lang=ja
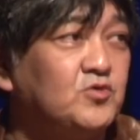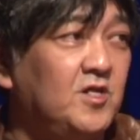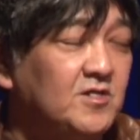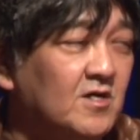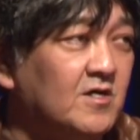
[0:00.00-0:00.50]
お
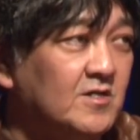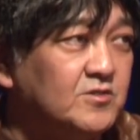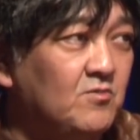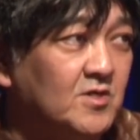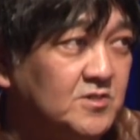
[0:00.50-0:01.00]
寺だからっ
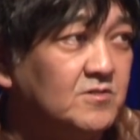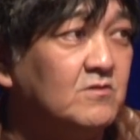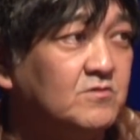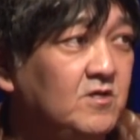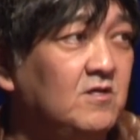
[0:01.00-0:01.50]
てわけじゃ
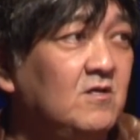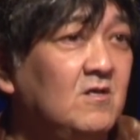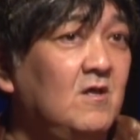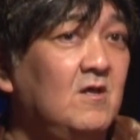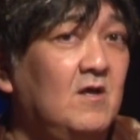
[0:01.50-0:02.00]
なくて、
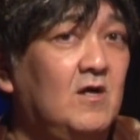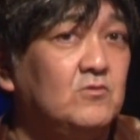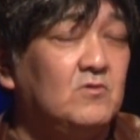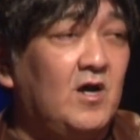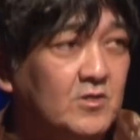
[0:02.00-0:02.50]

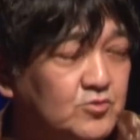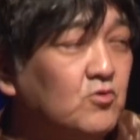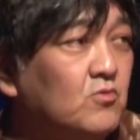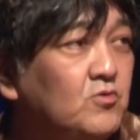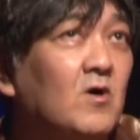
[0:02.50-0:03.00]
ある
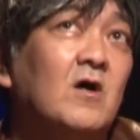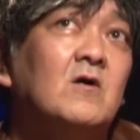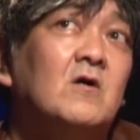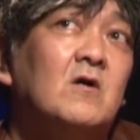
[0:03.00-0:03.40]
とこ、要は